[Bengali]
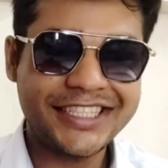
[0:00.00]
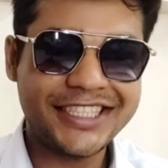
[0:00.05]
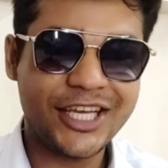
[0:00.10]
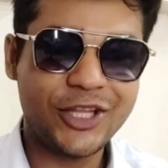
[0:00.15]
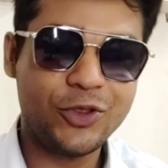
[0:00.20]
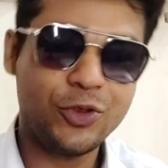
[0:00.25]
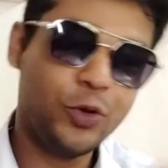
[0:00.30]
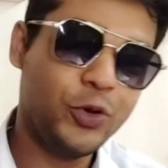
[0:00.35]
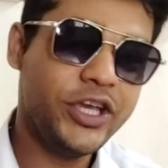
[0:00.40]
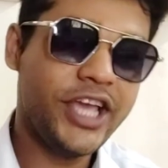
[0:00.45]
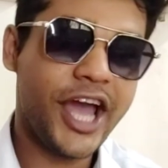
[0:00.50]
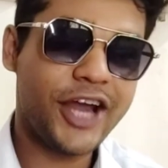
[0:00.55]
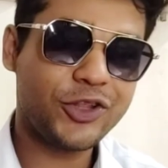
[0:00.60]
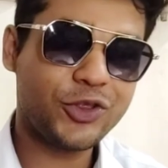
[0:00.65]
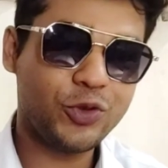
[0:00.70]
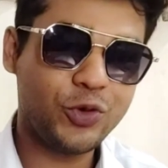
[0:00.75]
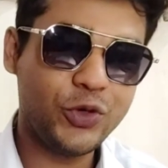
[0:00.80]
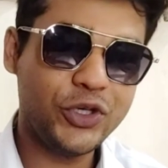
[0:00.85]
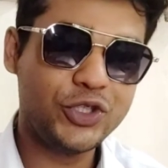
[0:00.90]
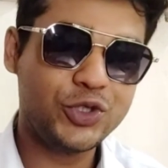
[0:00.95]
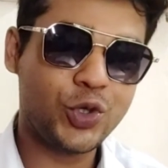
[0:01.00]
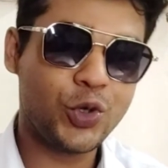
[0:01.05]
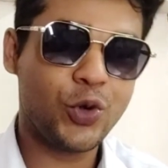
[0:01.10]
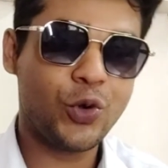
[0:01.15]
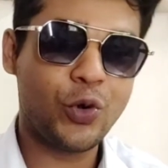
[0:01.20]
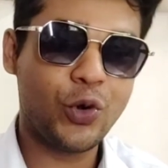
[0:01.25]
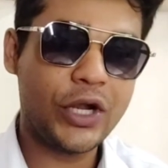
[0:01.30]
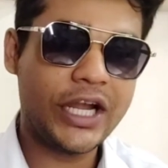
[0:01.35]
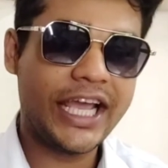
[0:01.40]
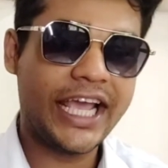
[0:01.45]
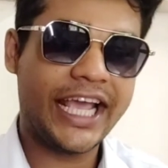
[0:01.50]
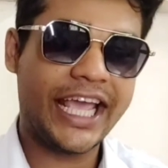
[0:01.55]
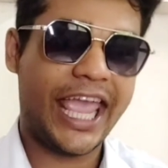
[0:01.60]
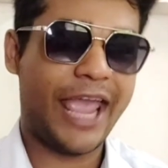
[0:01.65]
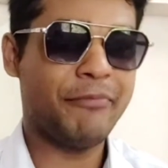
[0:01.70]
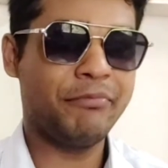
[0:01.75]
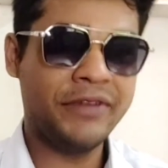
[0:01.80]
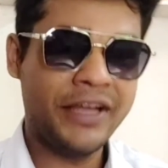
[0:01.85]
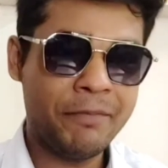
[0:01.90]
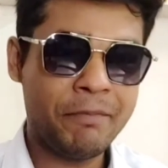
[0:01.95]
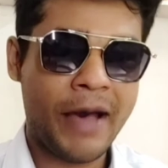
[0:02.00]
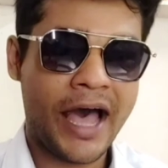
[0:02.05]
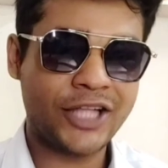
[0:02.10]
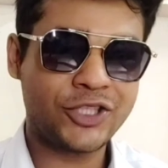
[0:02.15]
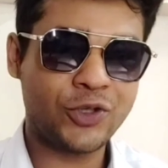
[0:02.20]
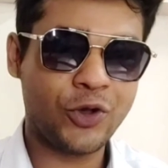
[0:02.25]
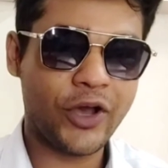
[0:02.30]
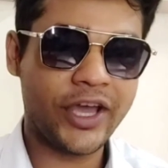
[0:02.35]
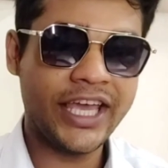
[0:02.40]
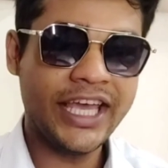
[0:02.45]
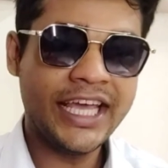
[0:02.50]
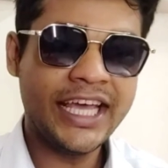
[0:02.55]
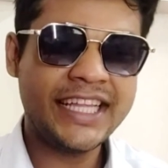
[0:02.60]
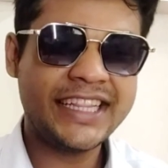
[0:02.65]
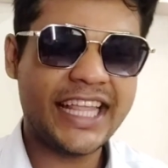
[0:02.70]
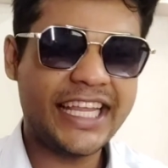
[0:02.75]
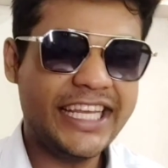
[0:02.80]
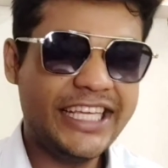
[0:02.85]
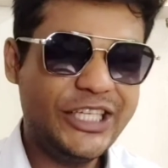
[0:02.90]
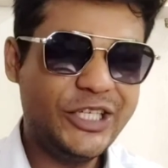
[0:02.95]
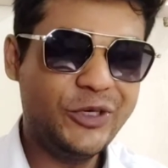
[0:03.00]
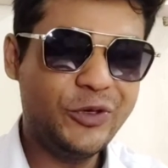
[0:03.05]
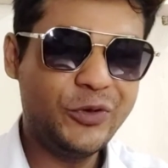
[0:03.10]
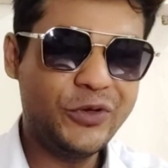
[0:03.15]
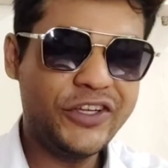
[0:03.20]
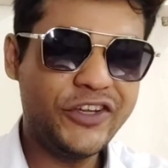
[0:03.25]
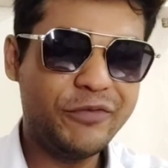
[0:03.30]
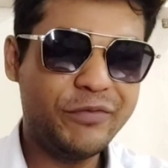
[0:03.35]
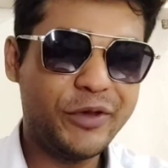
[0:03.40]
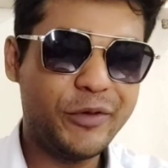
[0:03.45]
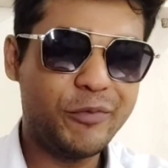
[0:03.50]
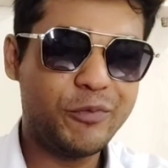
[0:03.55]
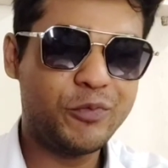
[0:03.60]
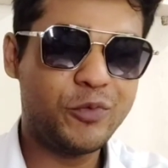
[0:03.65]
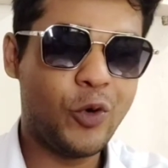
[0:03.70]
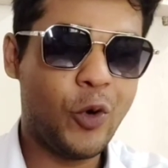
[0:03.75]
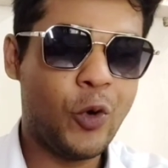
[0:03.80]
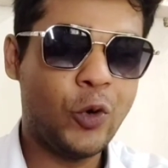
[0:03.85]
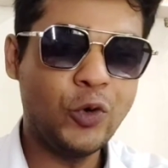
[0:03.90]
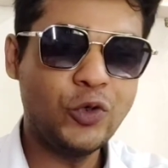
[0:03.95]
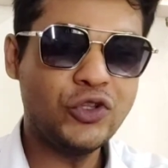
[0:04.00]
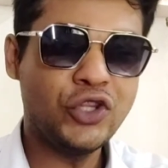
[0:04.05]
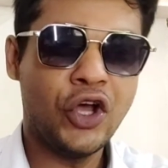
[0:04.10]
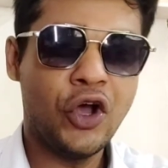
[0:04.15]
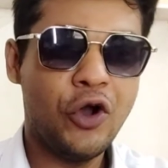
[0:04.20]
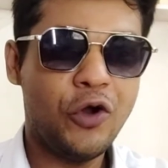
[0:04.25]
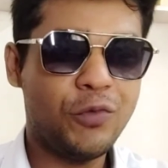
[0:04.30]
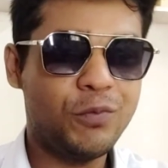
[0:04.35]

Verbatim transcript: যে দুই আর দুই যোগ করলে কেমনে পাঁচ হয় তাহলে ইউটিউবে বহুত